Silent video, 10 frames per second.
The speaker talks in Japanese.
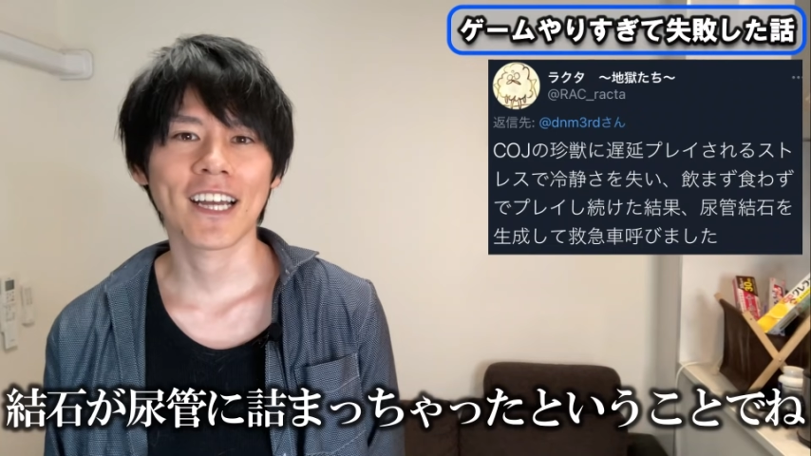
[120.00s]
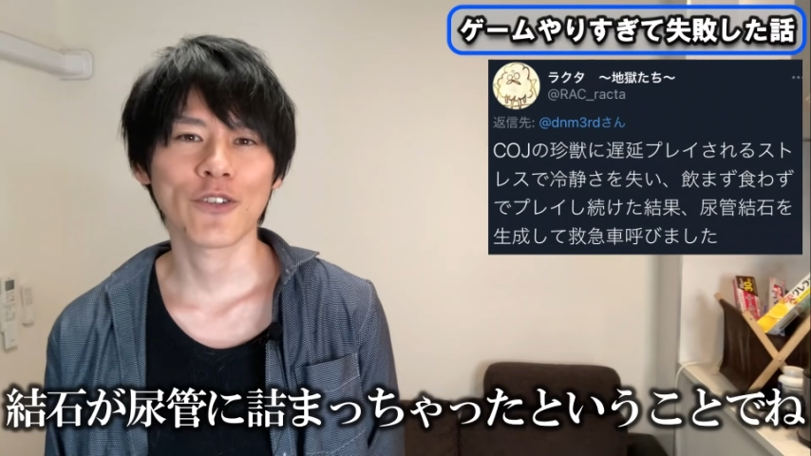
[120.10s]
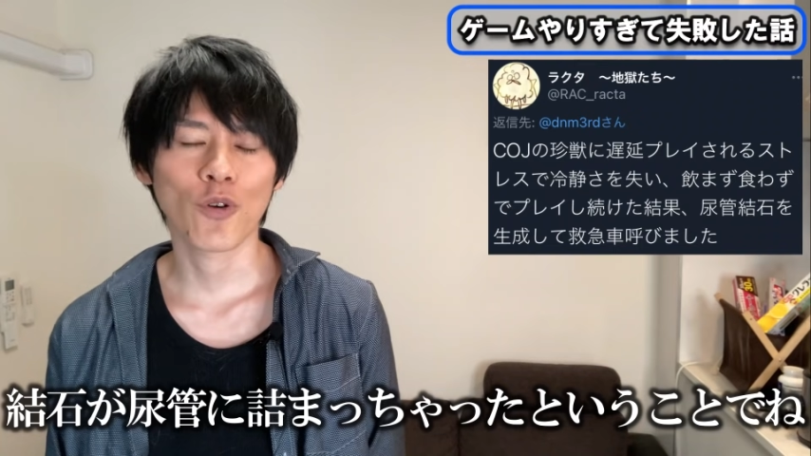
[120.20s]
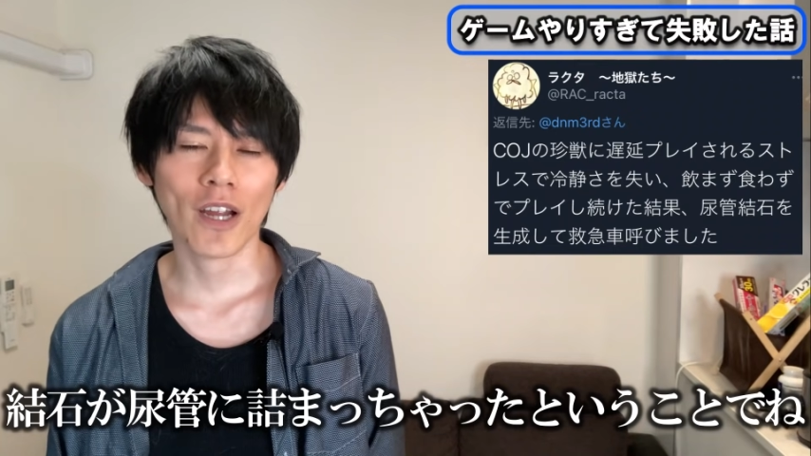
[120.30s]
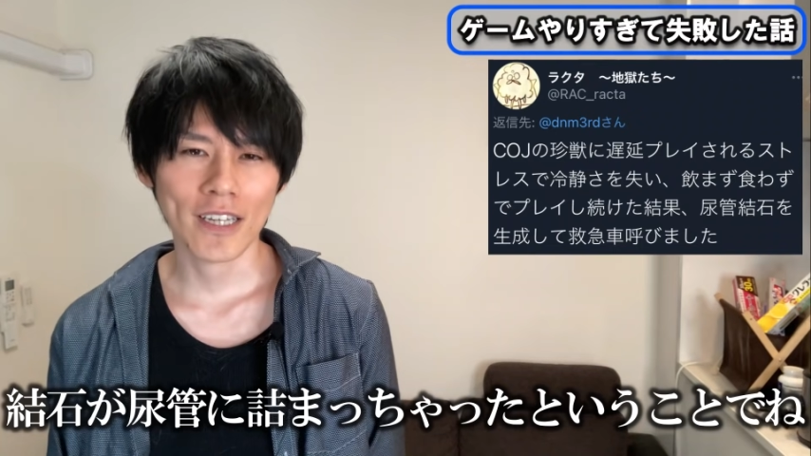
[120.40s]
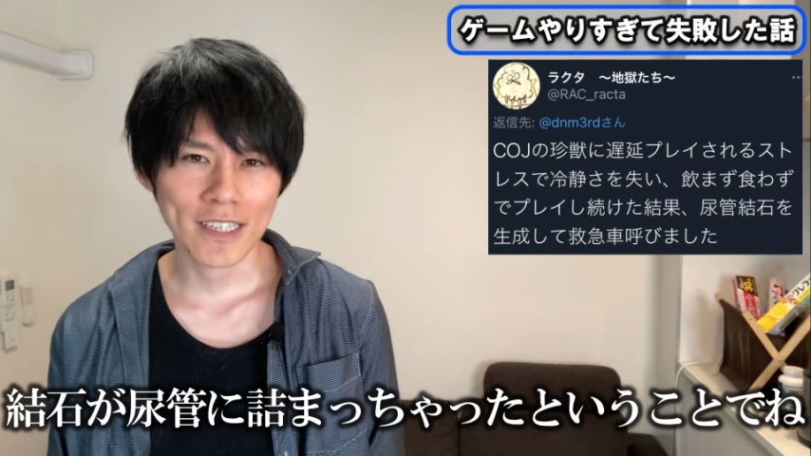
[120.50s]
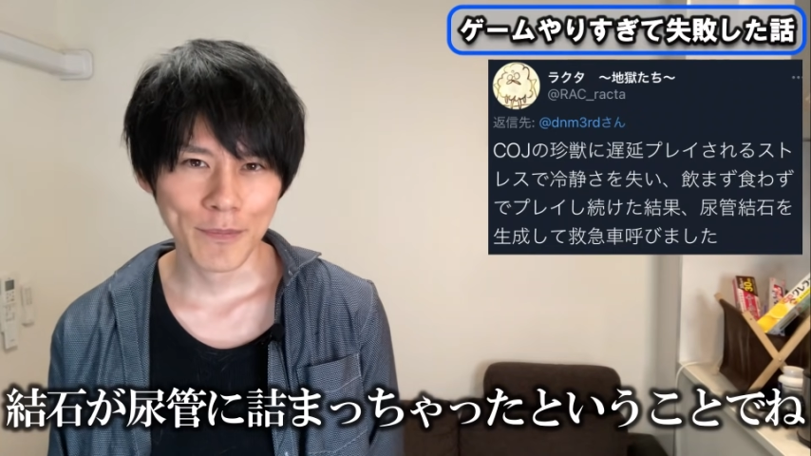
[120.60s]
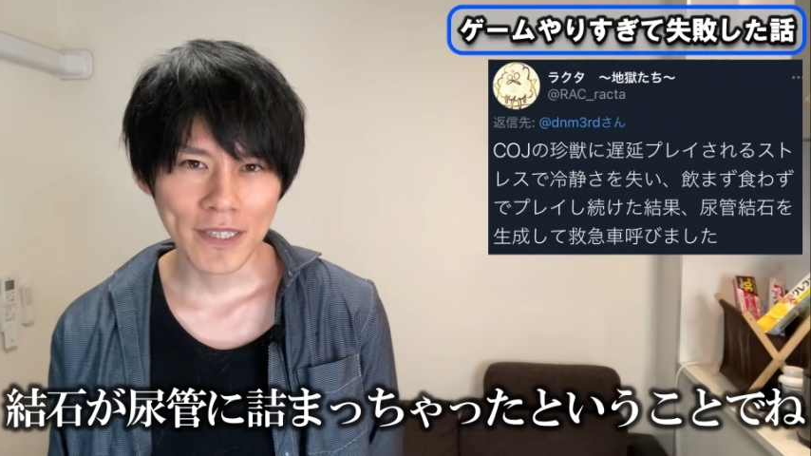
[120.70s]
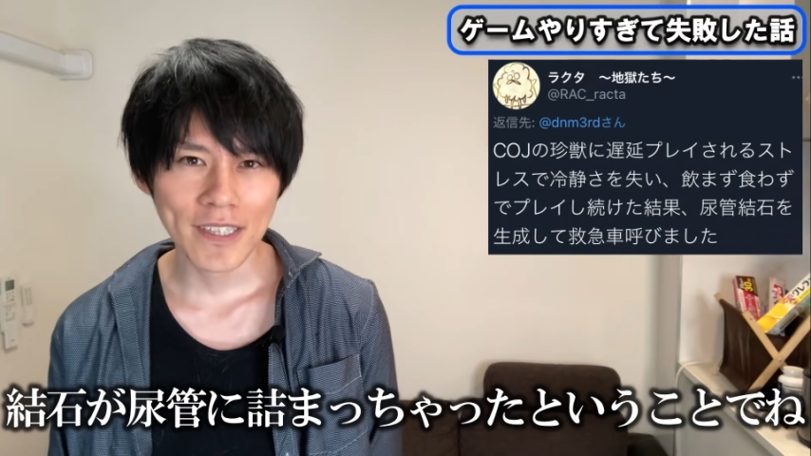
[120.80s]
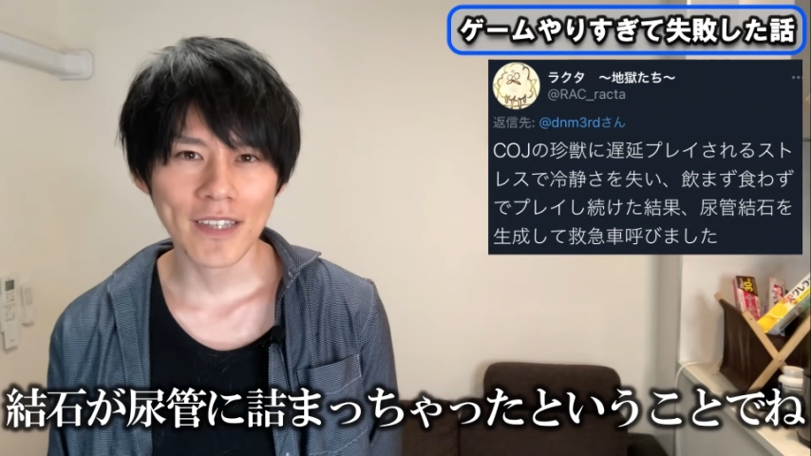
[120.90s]
が尿管に詰
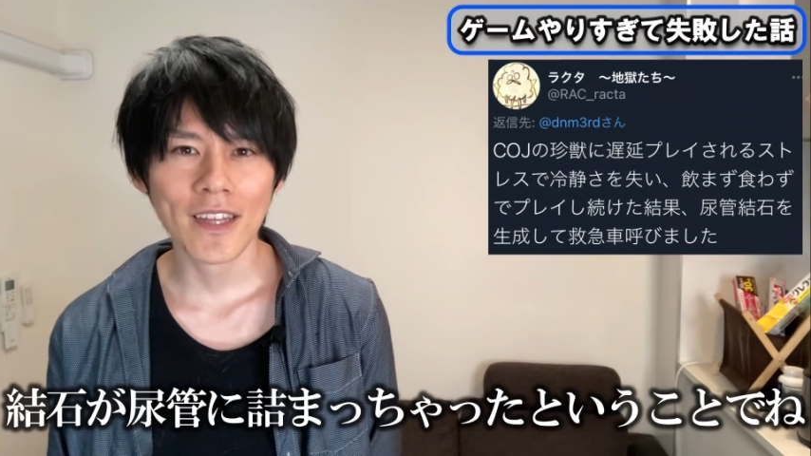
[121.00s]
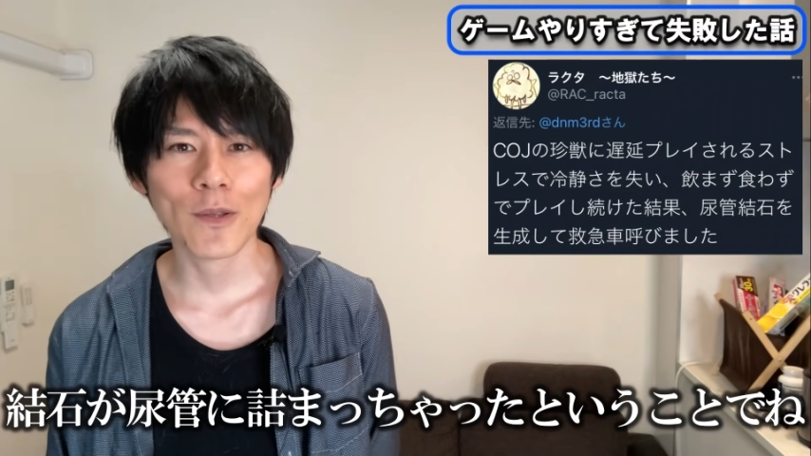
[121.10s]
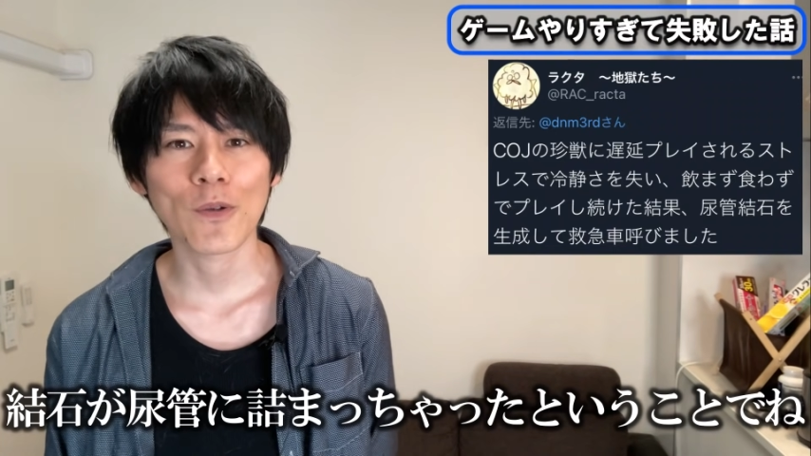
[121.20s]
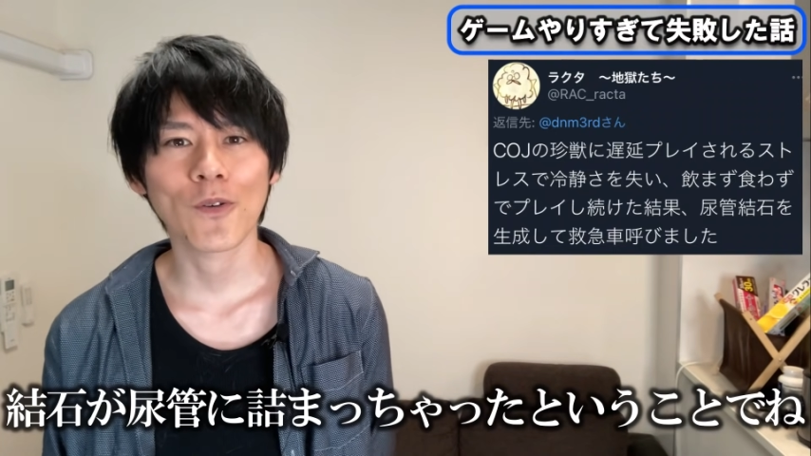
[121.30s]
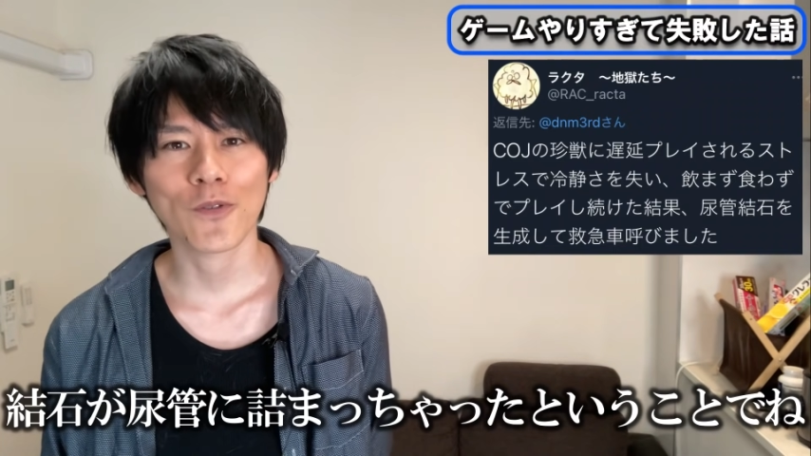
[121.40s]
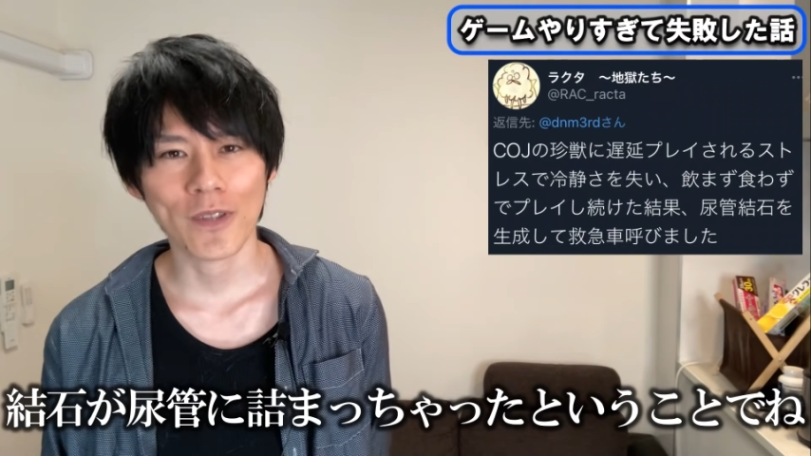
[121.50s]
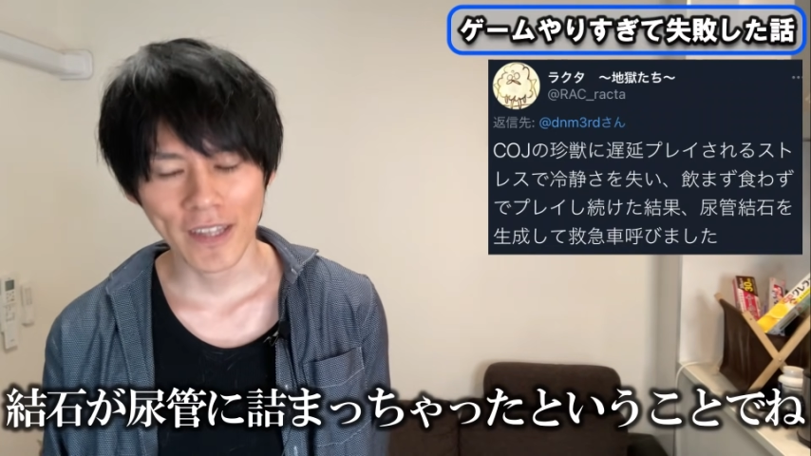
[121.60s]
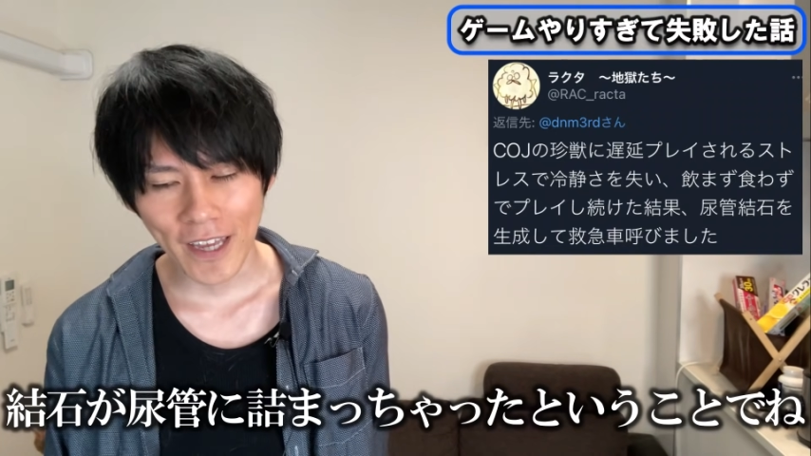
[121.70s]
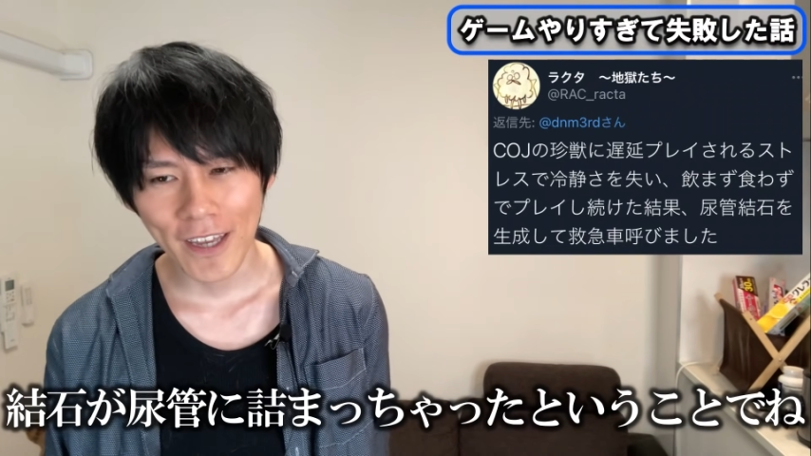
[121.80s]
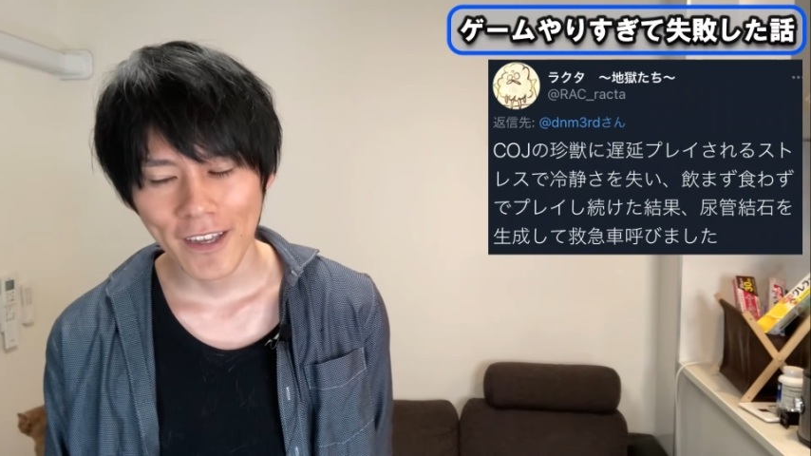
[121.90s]
まっちゃったということで
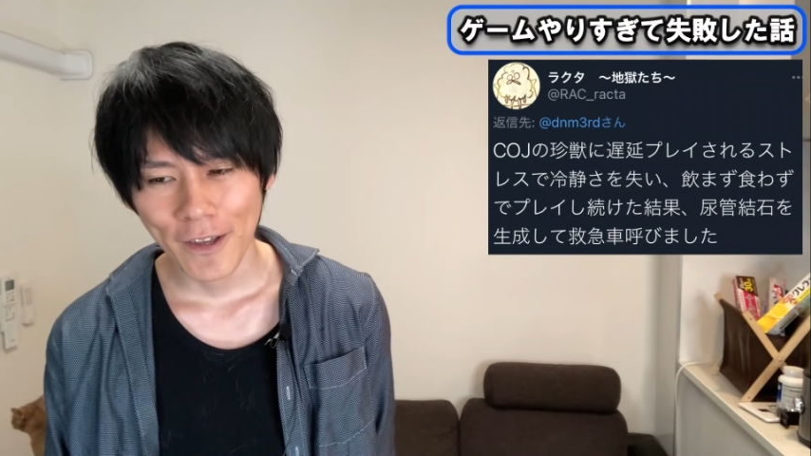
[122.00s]
ね。